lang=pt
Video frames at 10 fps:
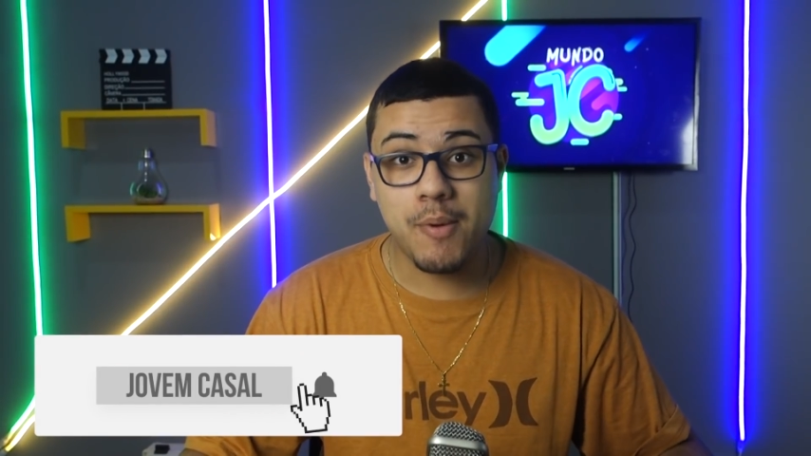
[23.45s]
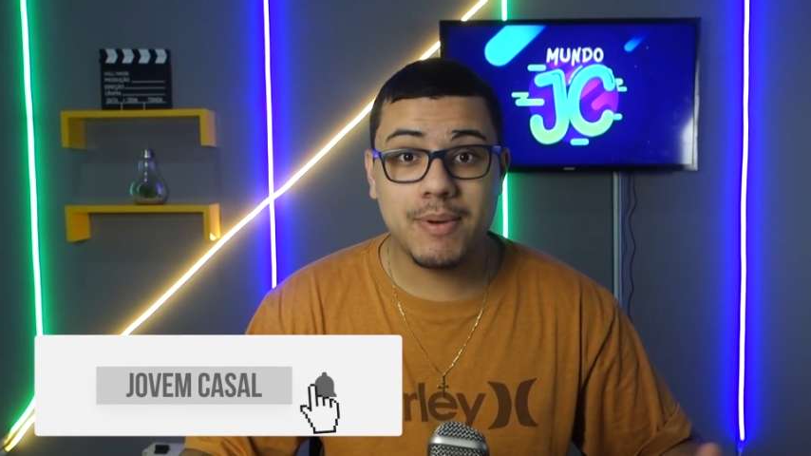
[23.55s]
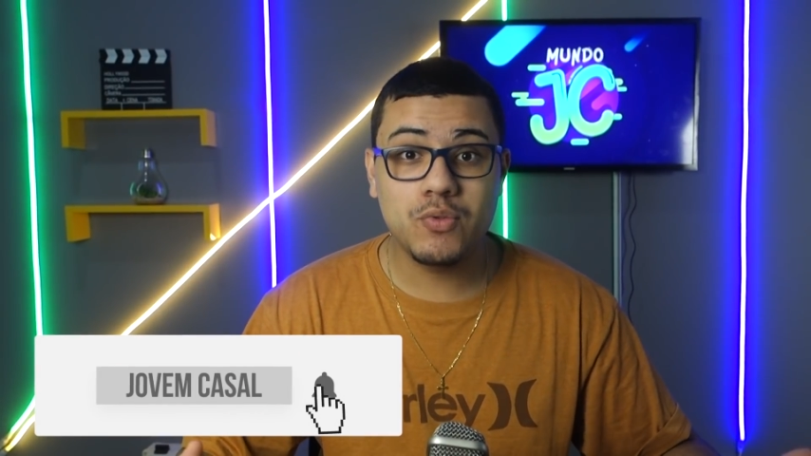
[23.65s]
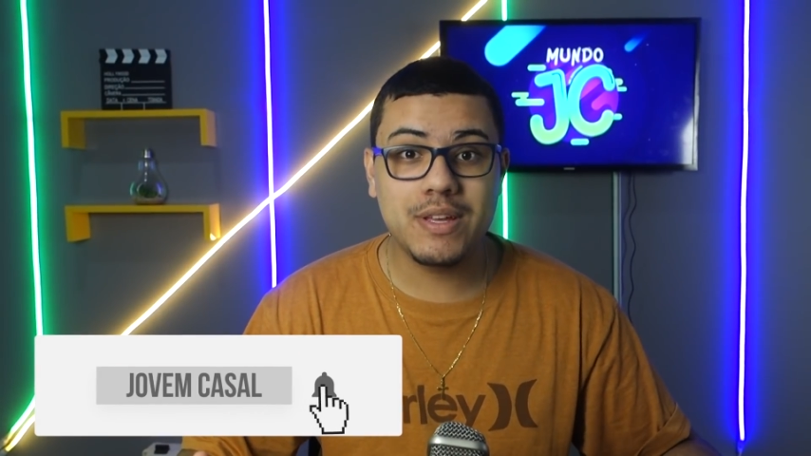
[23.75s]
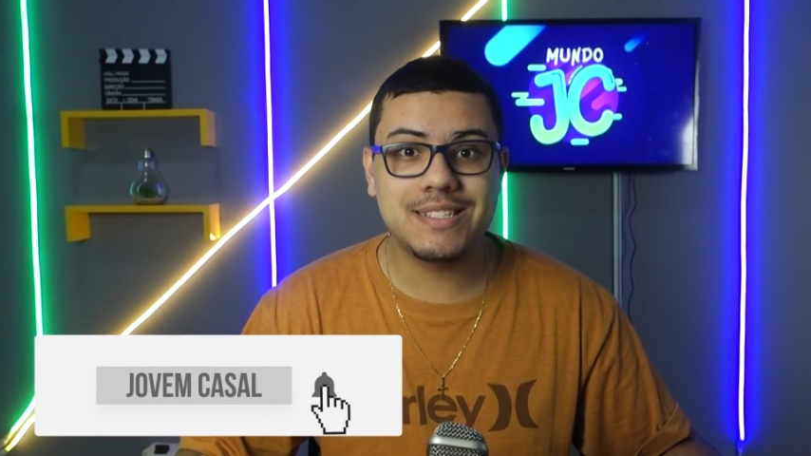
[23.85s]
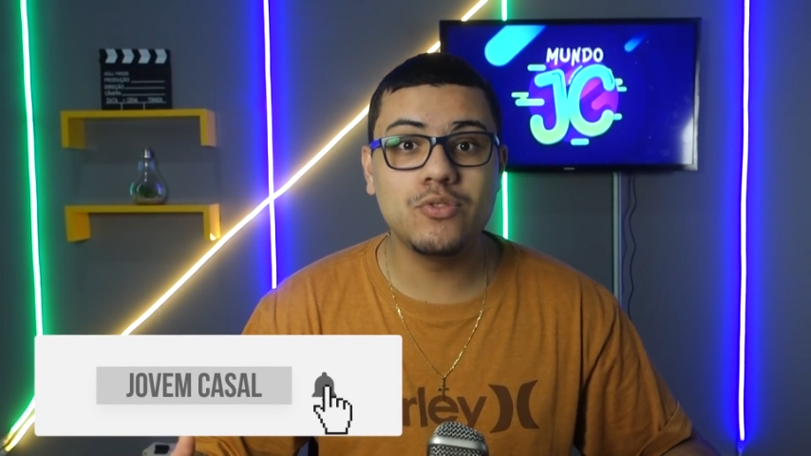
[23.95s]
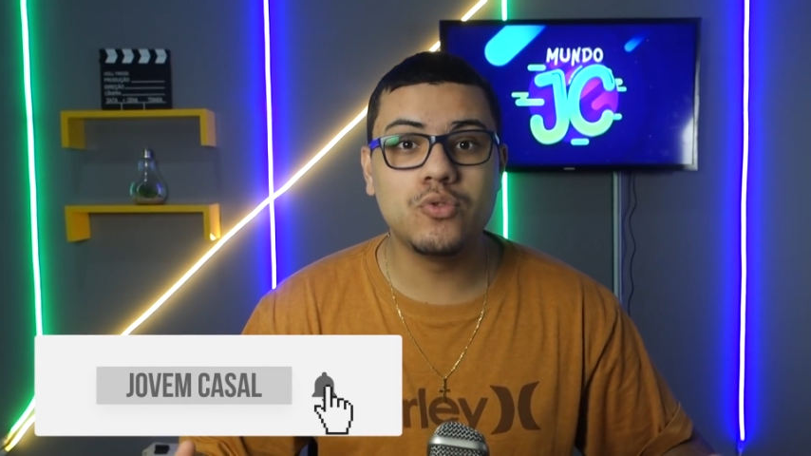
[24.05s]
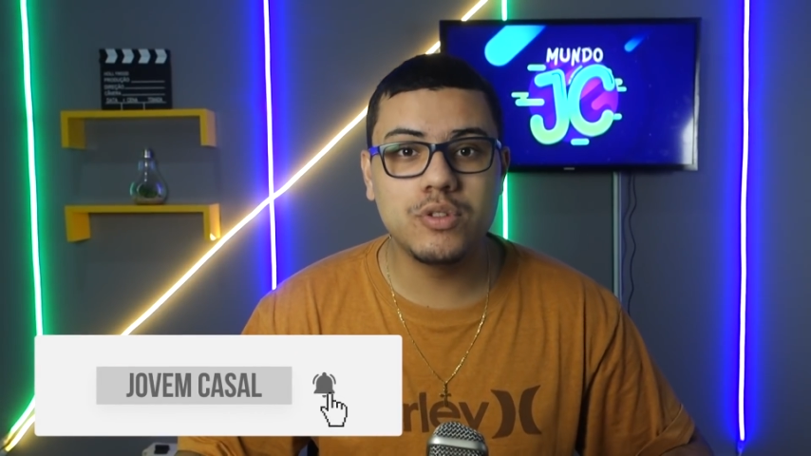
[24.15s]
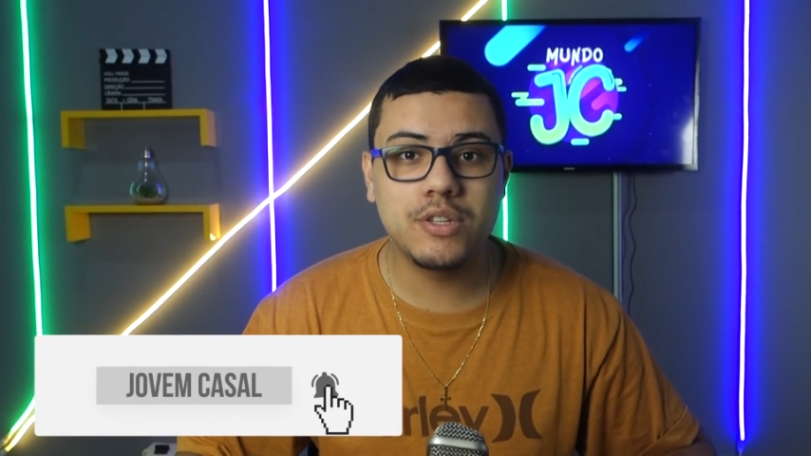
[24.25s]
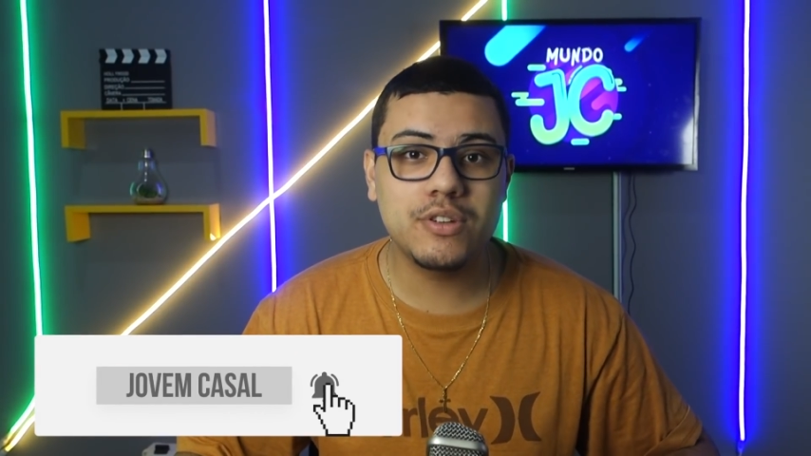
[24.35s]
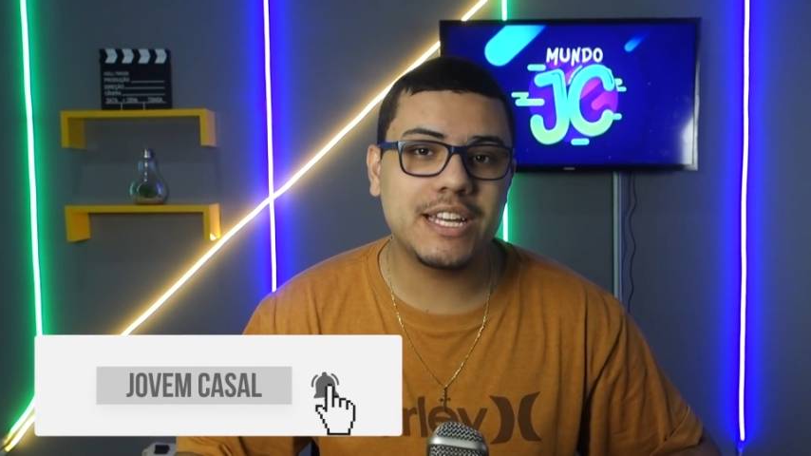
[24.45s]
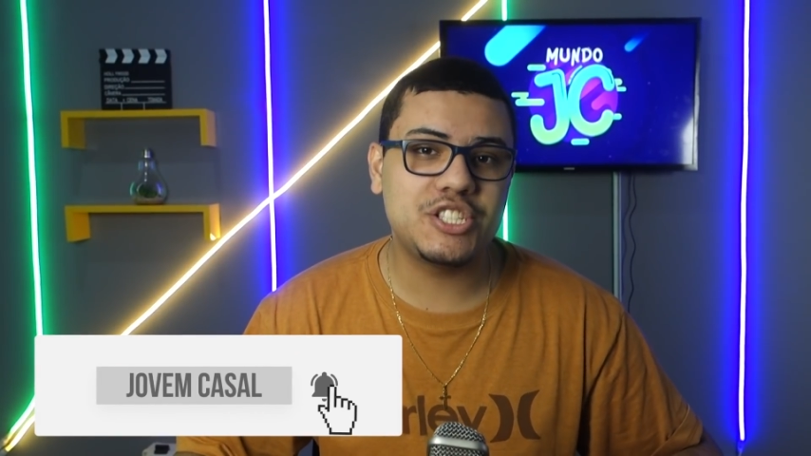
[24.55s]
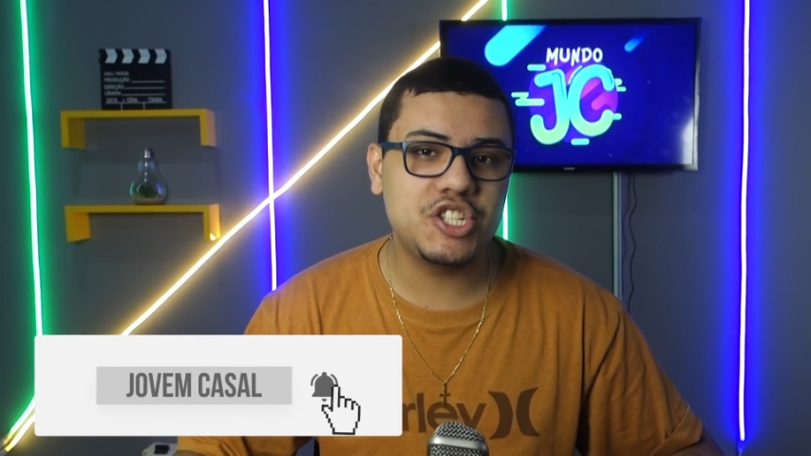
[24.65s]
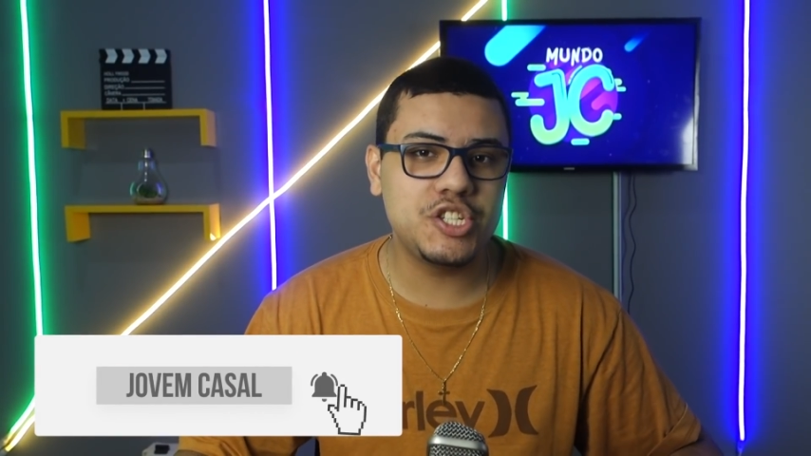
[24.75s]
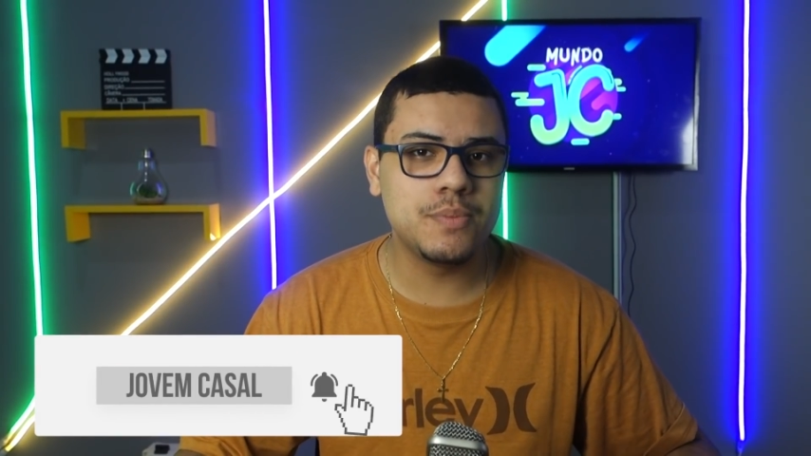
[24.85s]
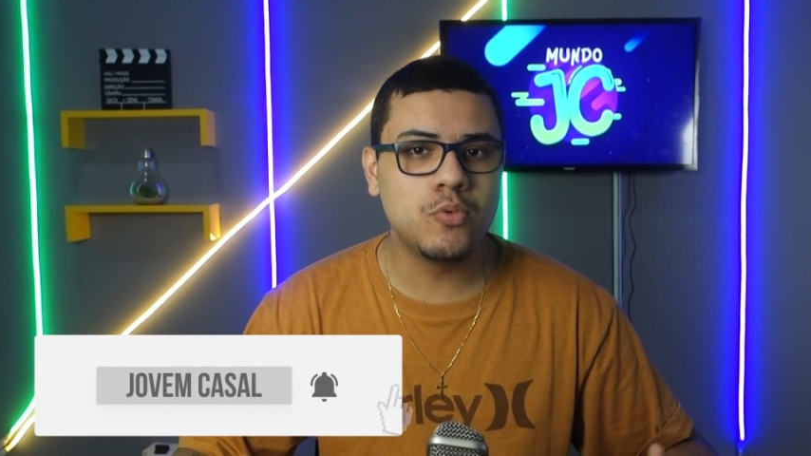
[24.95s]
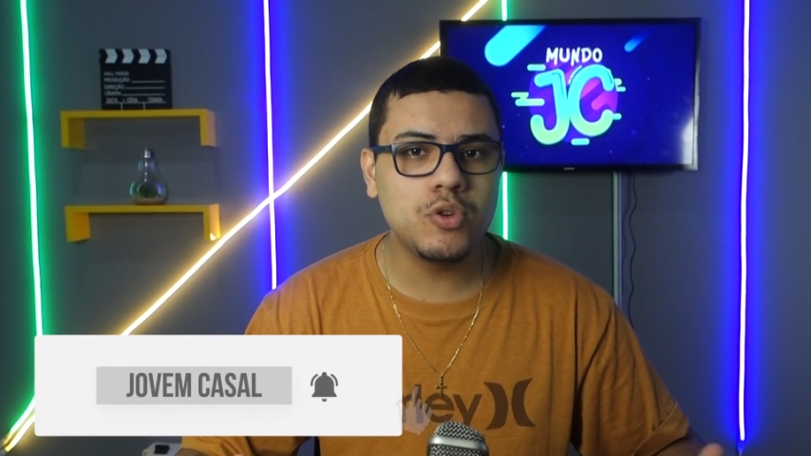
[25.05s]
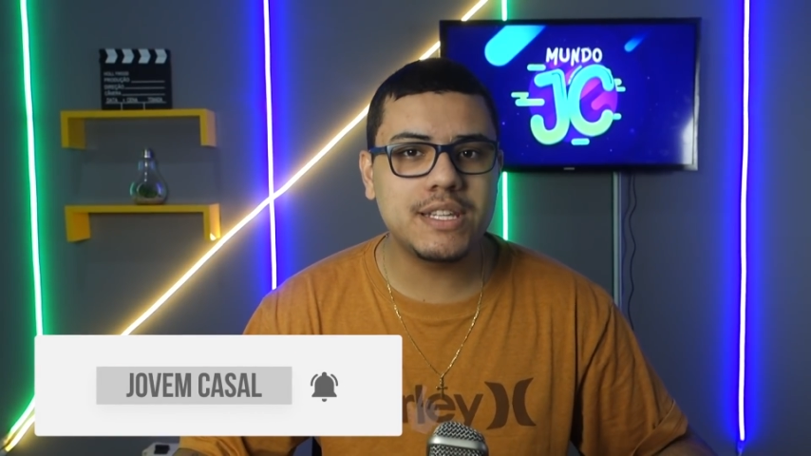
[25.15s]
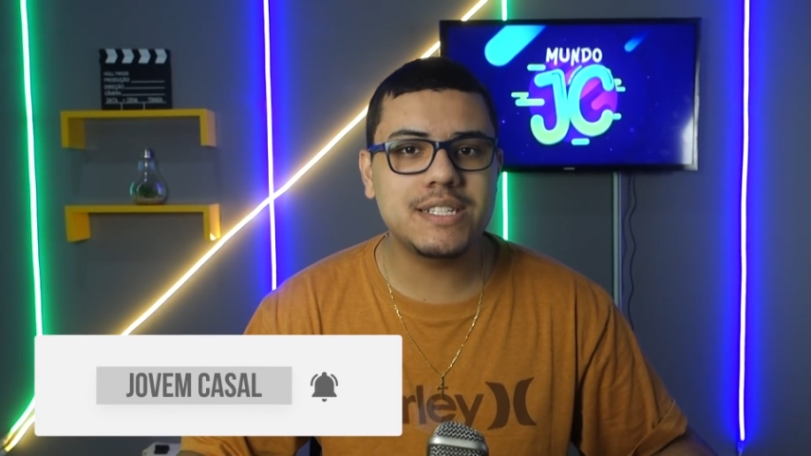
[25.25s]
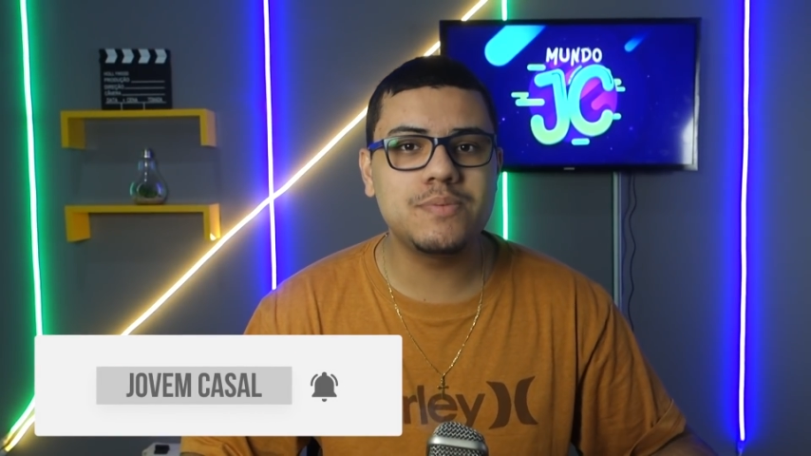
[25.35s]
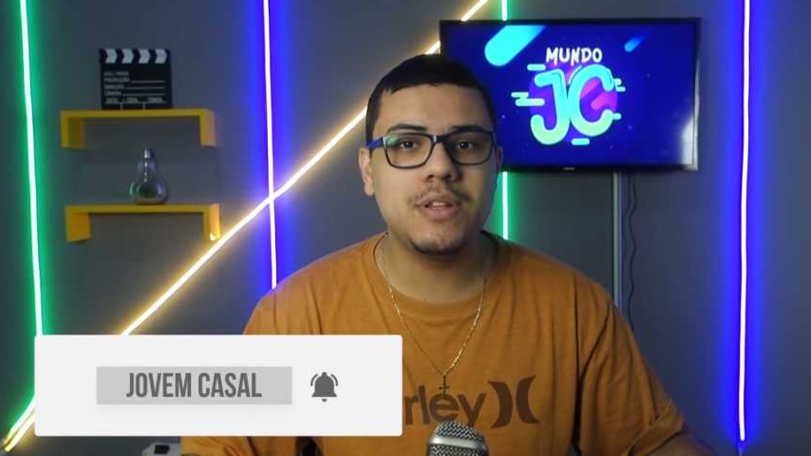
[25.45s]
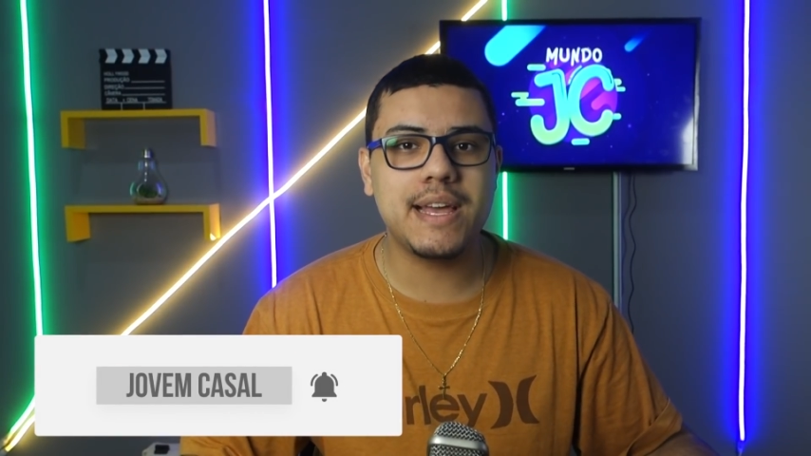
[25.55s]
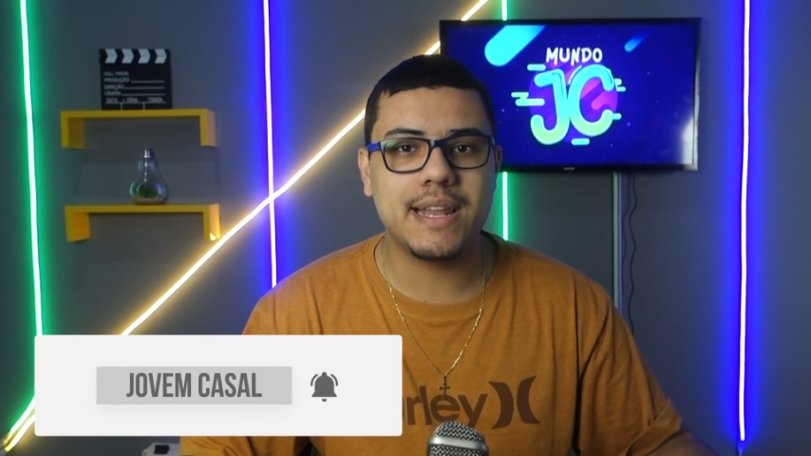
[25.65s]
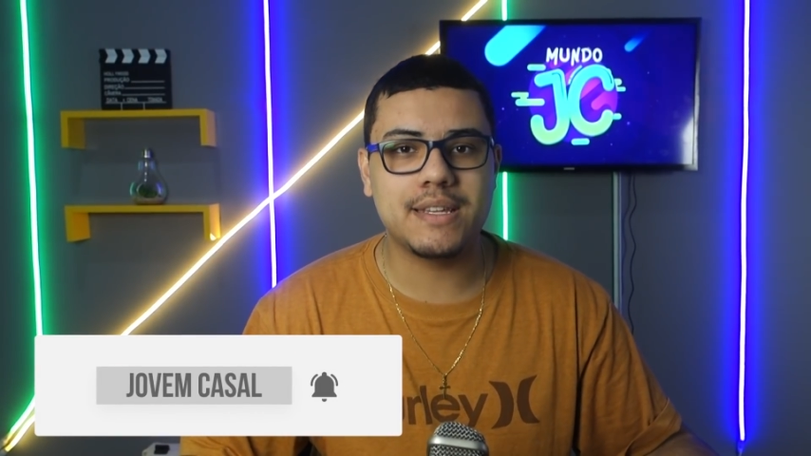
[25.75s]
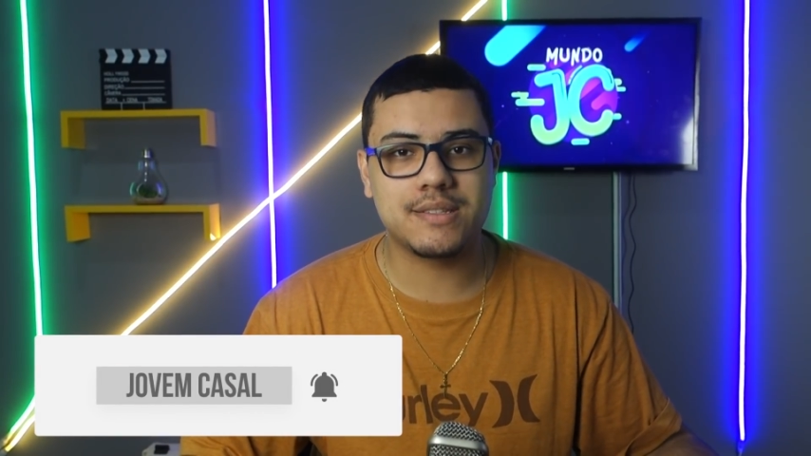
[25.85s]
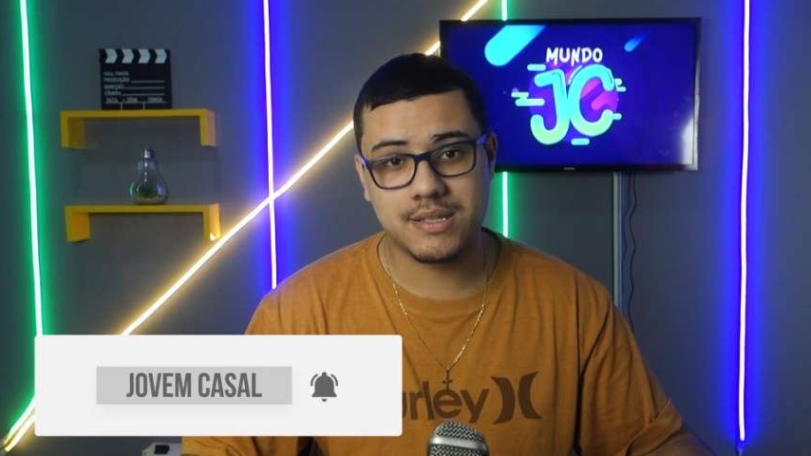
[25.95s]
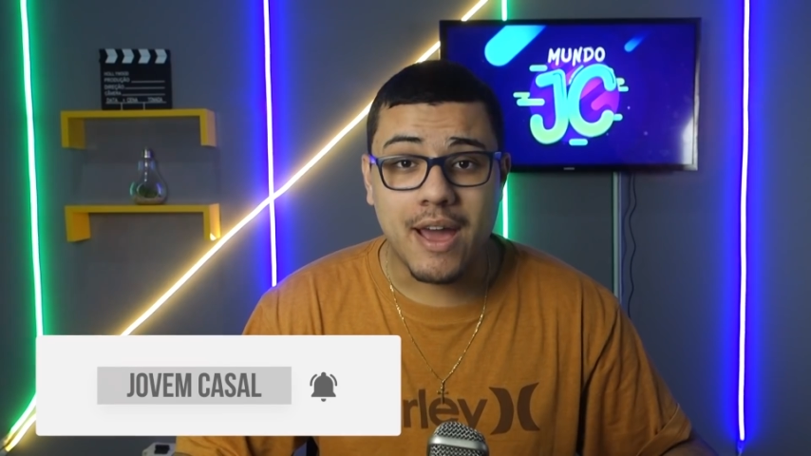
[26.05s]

É uma doença no útero que atinge muitas mulheres.